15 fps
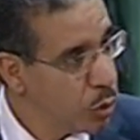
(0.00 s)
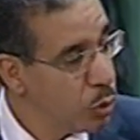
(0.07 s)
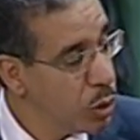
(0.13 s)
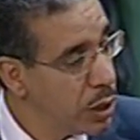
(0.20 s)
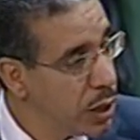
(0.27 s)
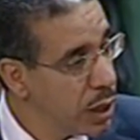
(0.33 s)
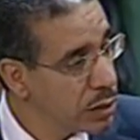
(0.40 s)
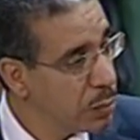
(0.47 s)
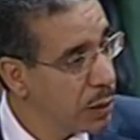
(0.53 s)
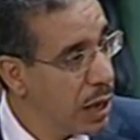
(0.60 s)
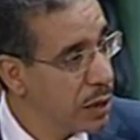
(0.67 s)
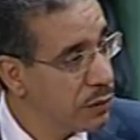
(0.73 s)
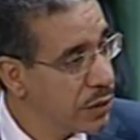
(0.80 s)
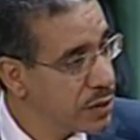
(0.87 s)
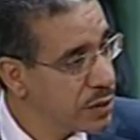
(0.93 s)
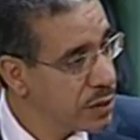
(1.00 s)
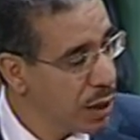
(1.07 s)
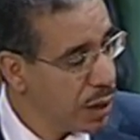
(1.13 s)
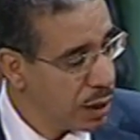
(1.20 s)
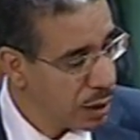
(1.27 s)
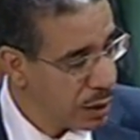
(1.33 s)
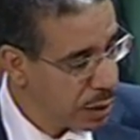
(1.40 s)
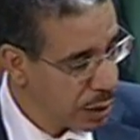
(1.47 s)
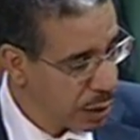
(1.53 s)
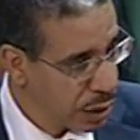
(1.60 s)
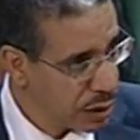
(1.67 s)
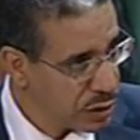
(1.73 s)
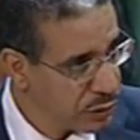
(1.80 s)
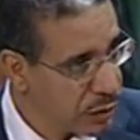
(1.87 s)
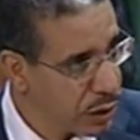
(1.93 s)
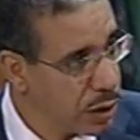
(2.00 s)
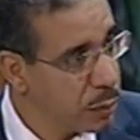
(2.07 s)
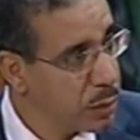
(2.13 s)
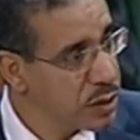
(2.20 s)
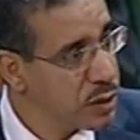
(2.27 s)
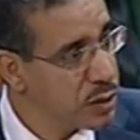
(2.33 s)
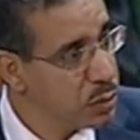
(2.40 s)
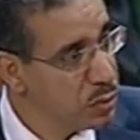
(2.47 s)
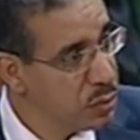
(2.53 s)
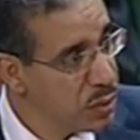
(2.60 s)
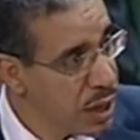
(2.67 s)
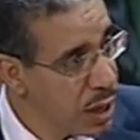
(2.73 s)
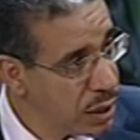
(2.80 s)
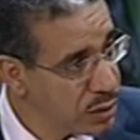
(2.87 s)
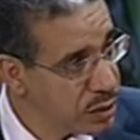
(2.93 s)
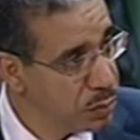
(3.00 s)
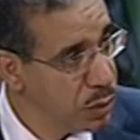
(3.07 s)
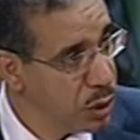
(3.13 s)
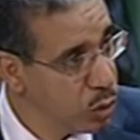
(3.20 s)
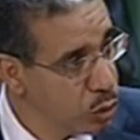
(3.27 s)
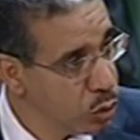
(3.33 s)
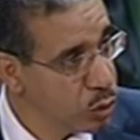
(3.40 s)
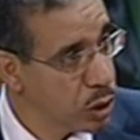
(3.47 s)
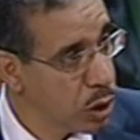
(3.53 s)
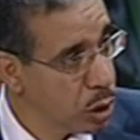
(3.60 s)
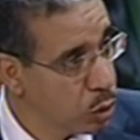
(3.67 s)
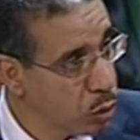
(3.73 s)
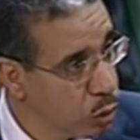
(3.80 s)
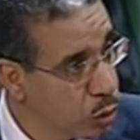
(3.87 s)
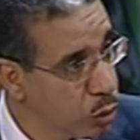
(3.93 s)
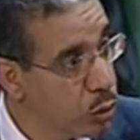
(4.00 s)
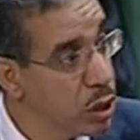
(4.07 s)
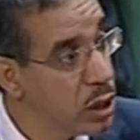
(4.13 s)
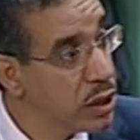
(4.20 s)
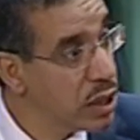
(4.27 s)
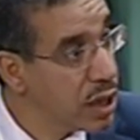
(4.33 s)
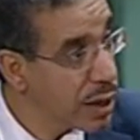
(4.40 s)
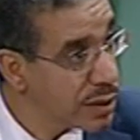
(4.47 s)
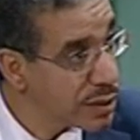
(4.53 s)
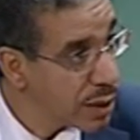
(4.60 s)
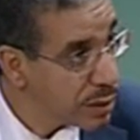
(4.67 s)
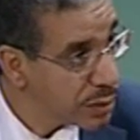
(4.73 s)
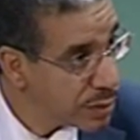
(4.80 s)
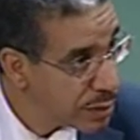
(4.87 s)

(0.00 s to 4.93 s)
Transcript: واللي قالت بالحرف خصنا غلطت في الرقم خصنا 800 مليون ديال الاورو للدراسات